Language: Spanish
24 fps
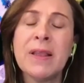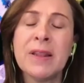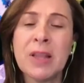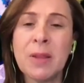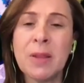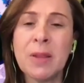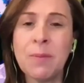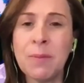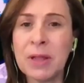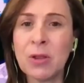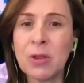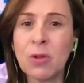
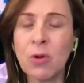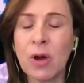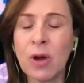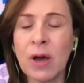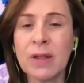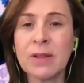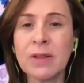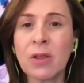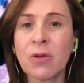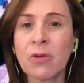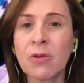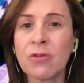de métodos
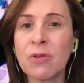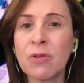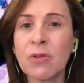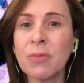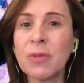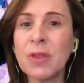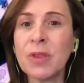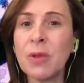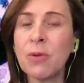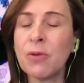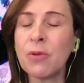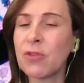
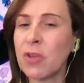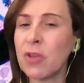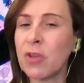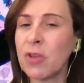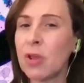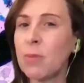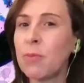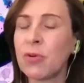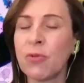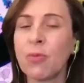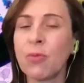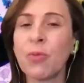anticonceptivos y,
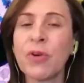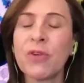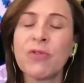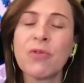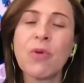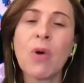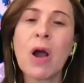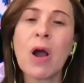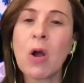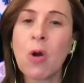por supuesto,